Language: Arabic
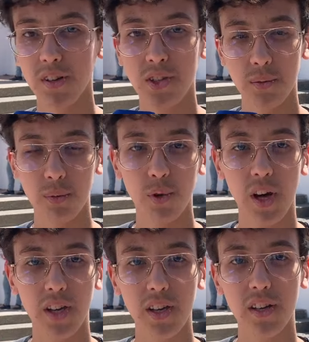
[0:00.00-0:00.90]
جابر بن
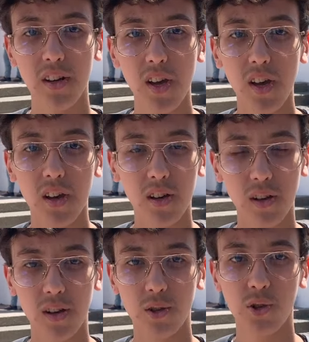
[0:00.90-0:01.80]
حيان
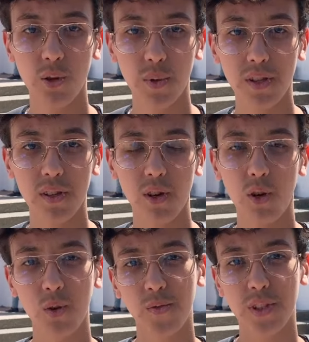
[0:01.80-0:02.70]
آه، الشعبة
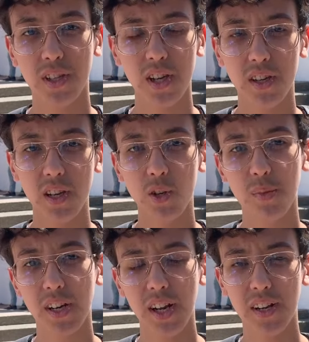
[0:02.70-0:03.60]
علوم فيزيائيه
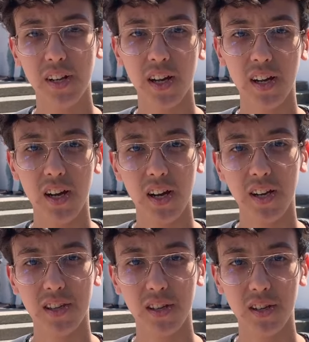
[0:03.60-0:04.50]
اليوم كان عندنا النهار
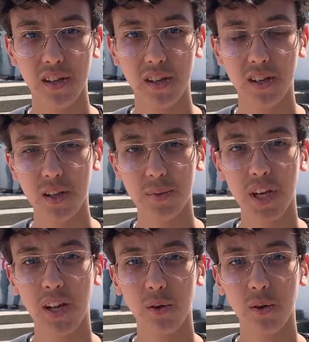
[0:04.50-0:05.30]
الاخر ديال الامتحان